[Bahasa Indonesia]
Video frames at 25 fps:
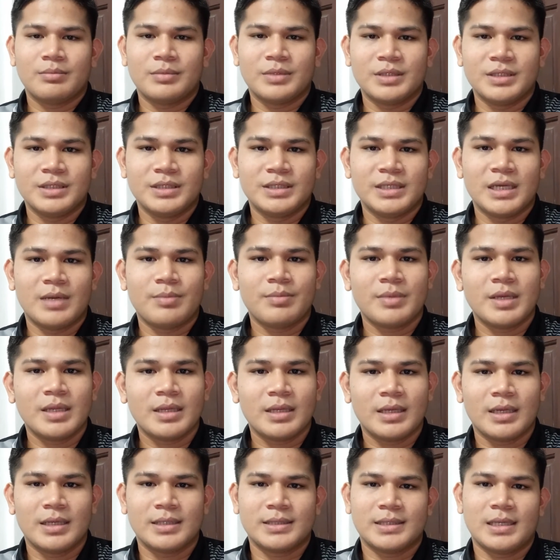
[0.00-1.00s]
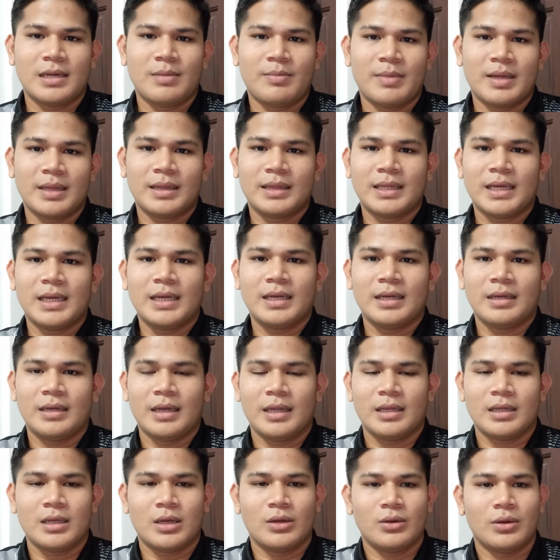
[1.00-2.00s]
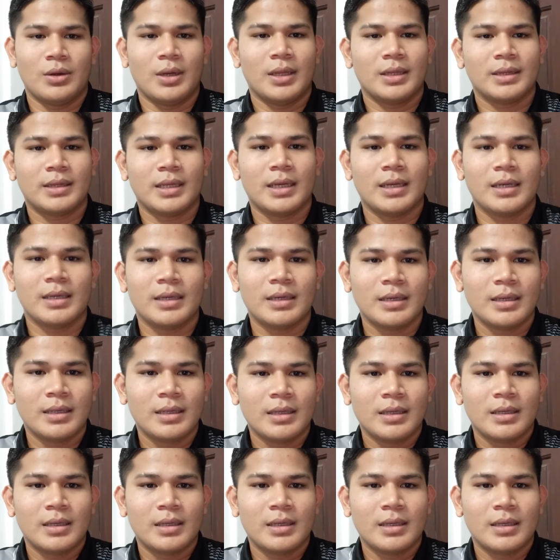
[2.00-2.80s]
menjamin keselamatan dan kedaulatan